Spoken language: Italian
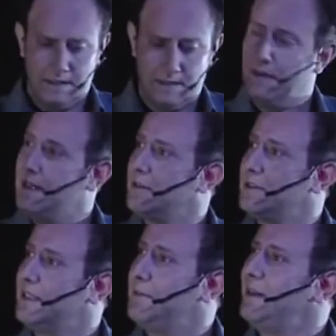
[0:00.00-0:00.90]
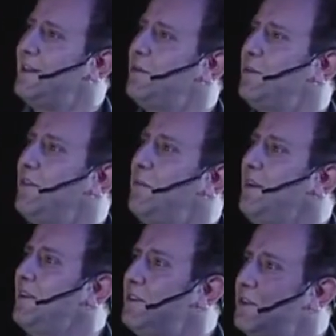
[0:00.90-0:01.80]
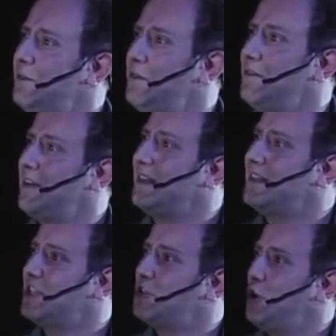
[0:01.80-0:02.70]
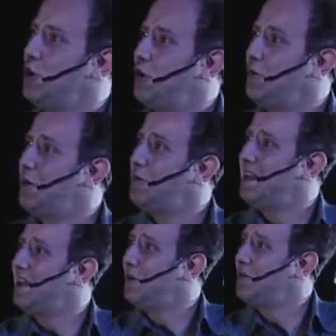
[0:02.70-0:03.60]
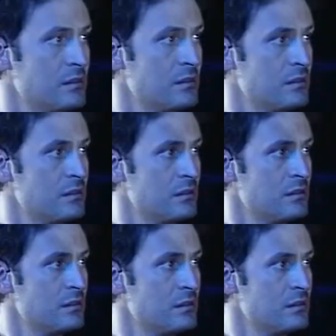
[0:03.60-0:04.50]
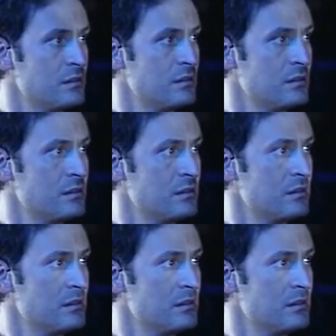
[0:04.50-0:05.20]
Male questa mano, mi fa malissimo fare il trasloco. Meno male che l'ho fatto perché ho